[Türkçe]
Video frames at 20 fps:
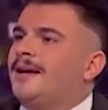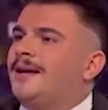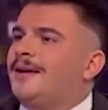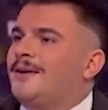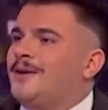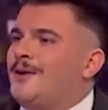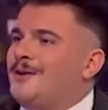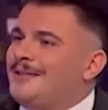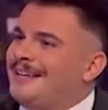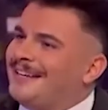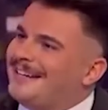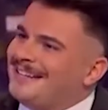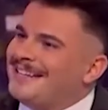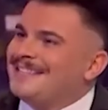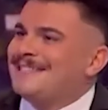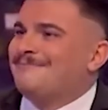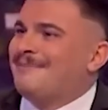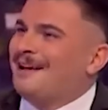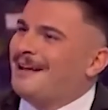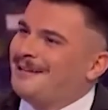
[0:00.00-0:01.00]
Onları
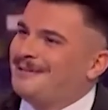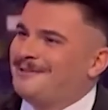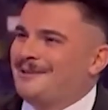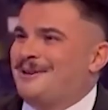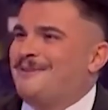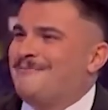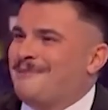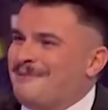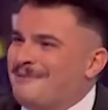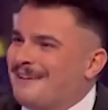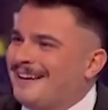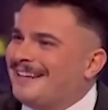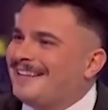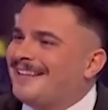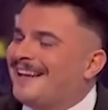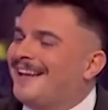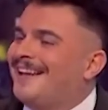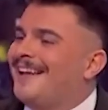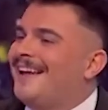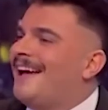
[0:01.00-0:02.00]
nasıl bağlıyorum ama
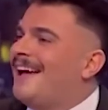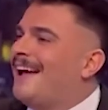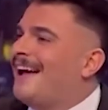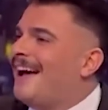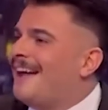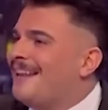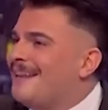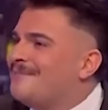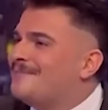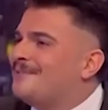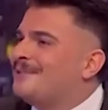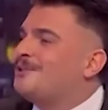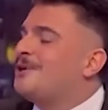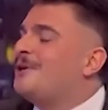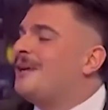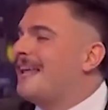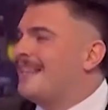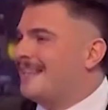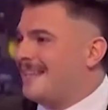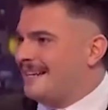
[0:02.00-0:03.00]
arada. Halamın
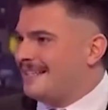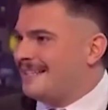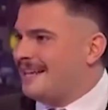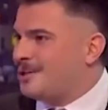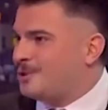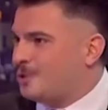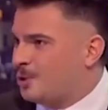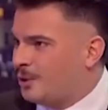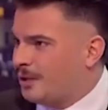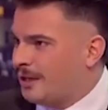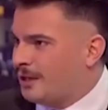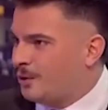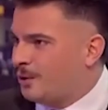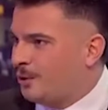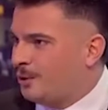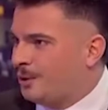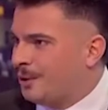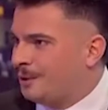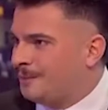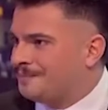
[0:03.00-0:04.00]
çok enteresan soruları
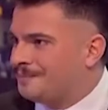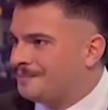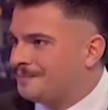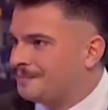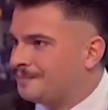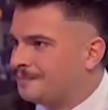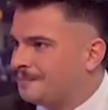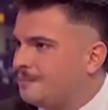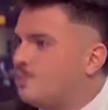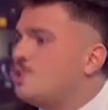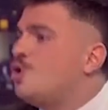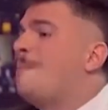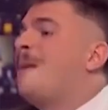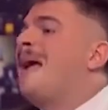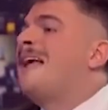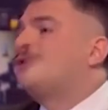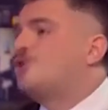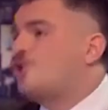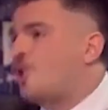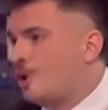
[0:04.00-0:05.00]
oluyor. Bunu
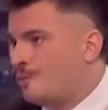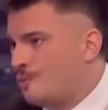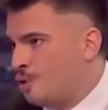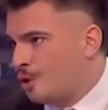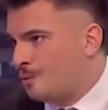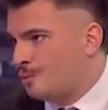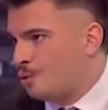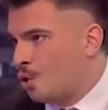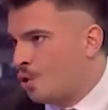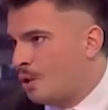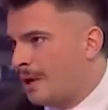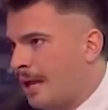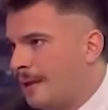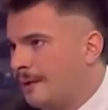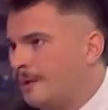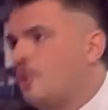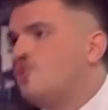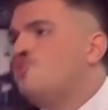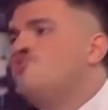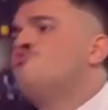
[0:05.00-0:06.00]
ben sormuyorum
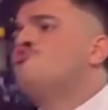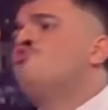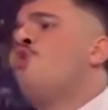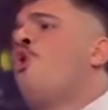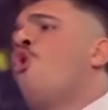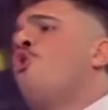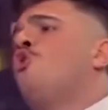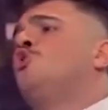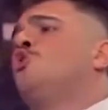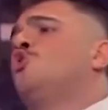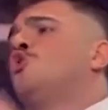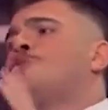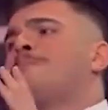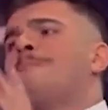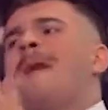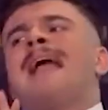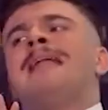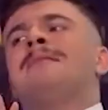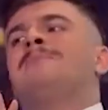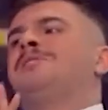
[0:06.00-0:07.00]
Doğukan. Ne
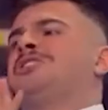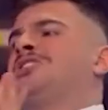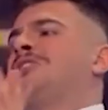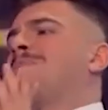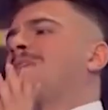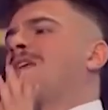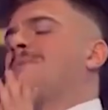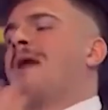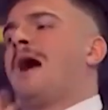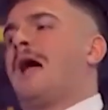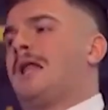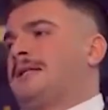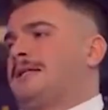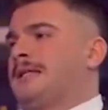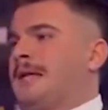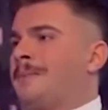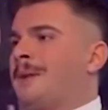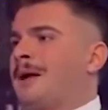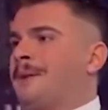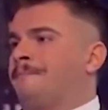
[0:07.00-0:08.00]
olur benmişim gibi
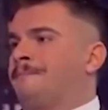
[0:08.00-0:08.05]
algılama.